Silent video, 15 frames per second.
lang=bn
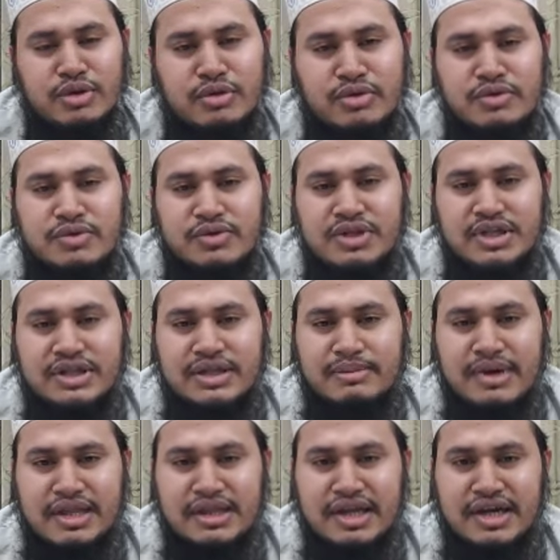সন্তুষ্ট চিত্তে
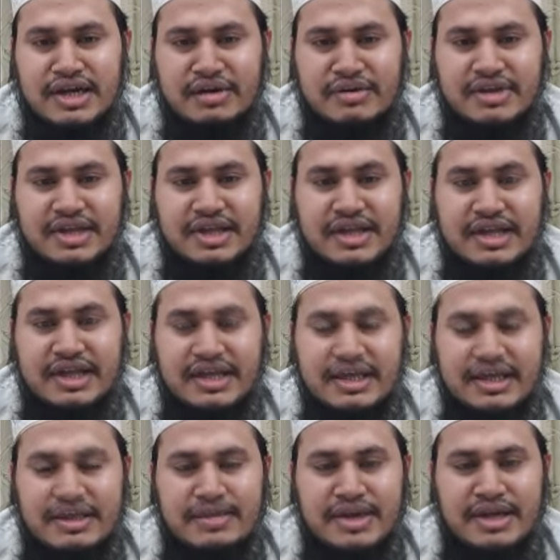বান্দার নিকট থেকে
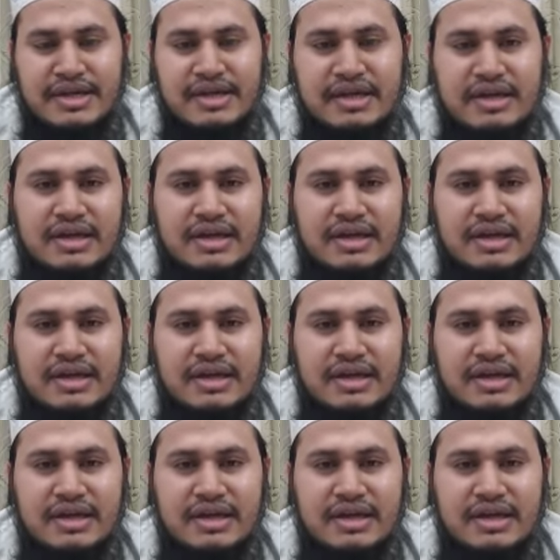দিবেন